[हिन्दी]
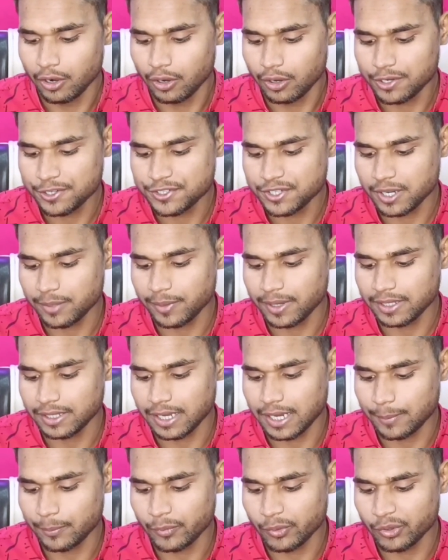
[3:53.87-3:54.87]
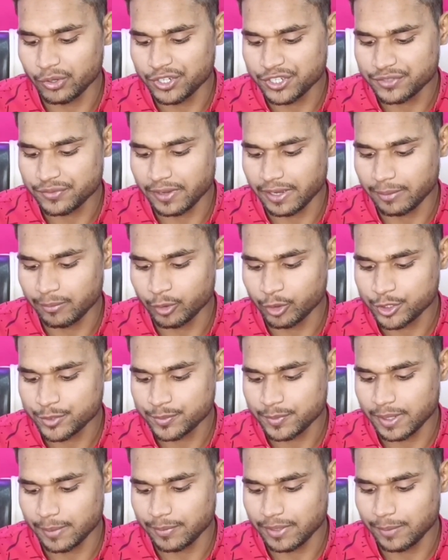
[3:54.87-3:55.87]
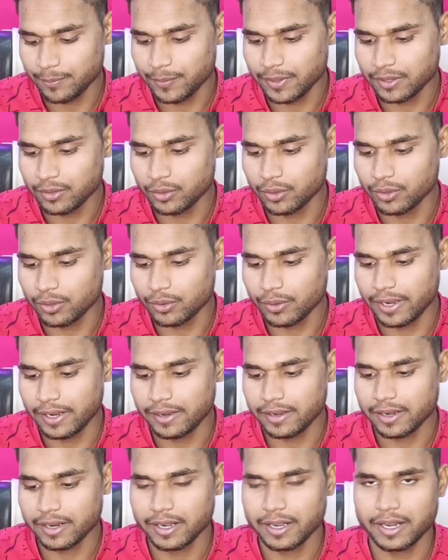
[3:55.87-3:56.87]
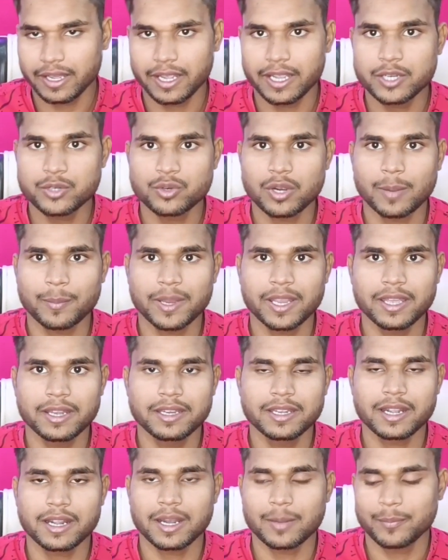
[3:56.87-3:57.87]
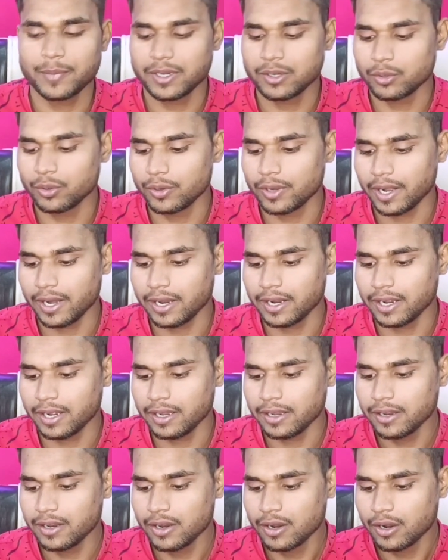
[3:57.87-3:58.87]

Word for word: और इसके बाद आपको इस वाले बॉक्स में अपनी पिन कोड को एंटर करना है जो आपके एरिया का पिन कोड रहेगा